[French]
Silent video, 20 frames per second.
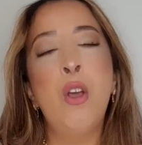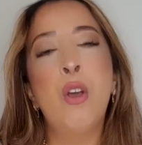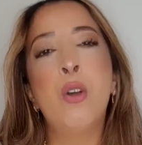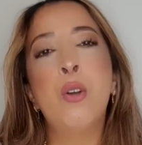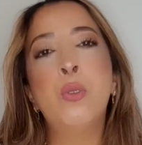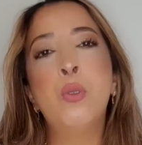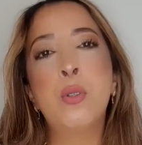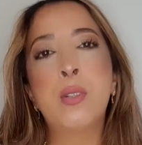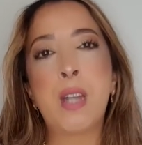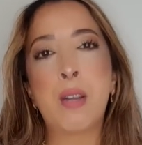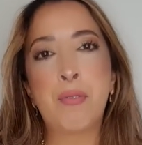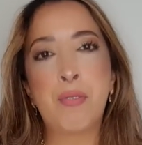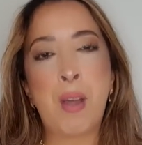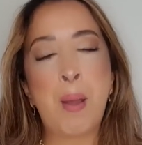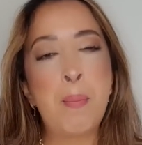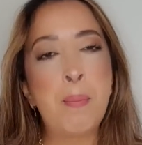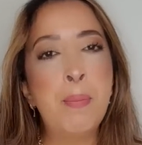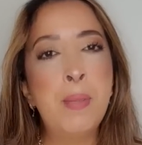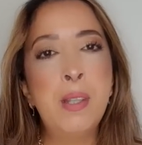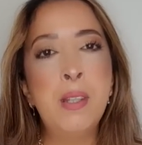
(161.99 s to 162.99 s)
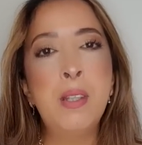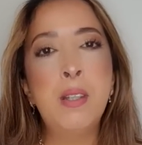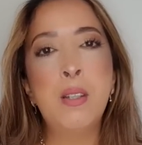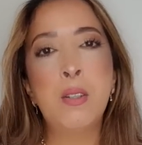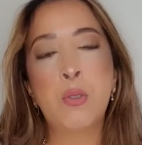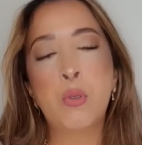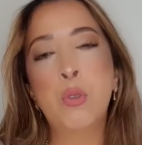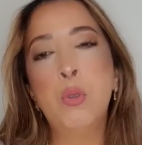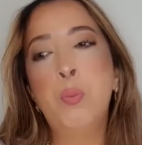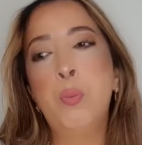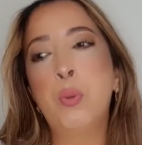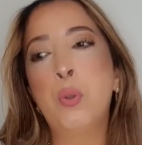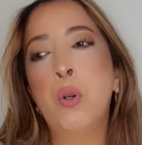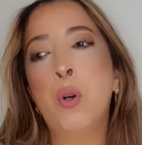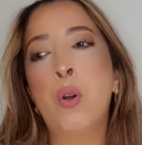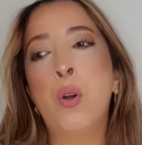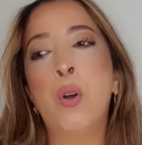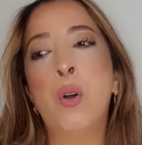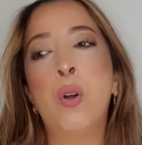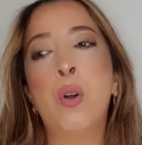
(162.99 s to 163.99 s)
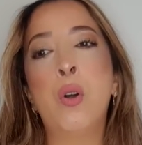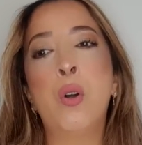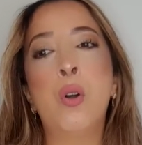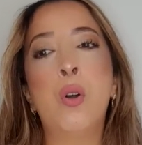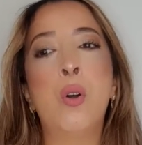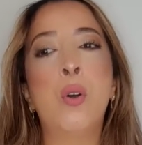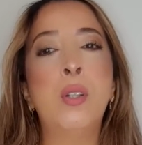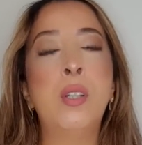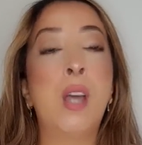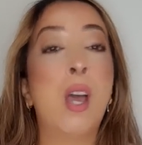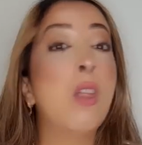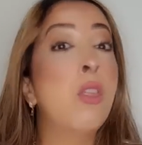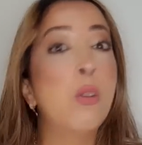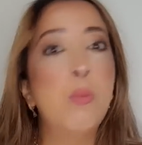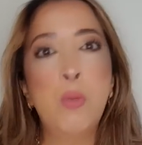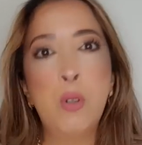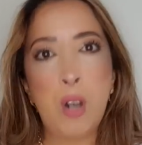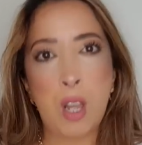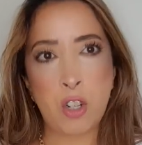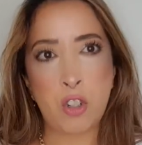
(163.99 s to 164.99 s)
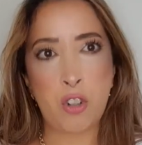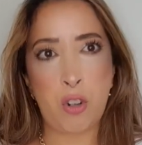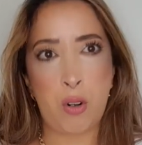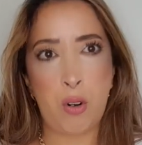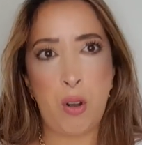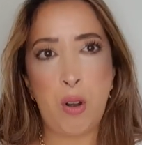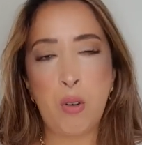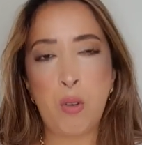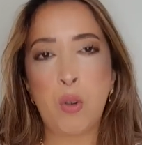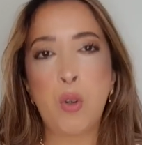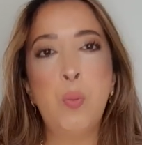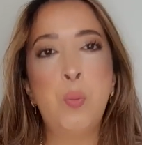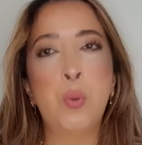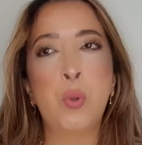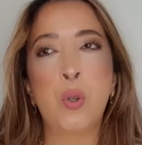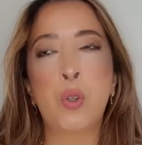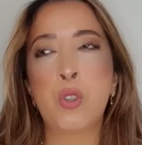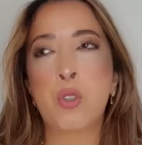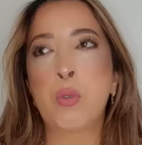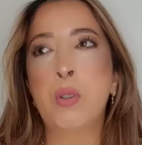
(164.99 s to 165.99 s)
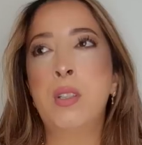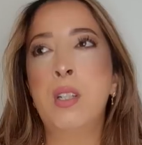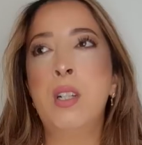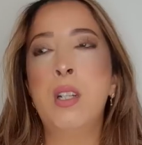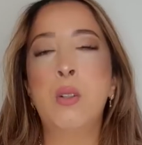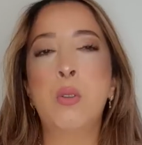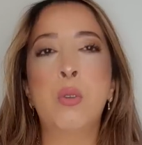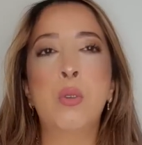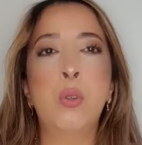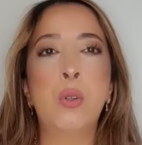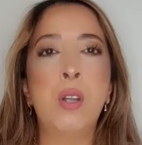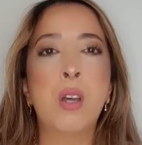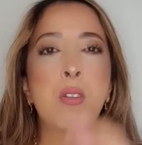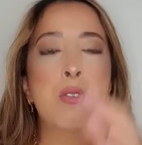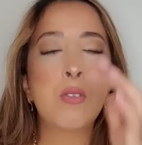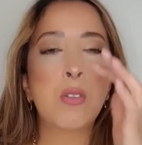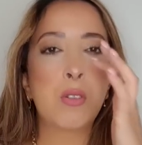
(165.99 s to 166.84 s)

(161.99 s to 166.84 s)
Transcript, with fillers: de sa famille et tout, pour des moulage, en gros pour souhaiter les condoléances.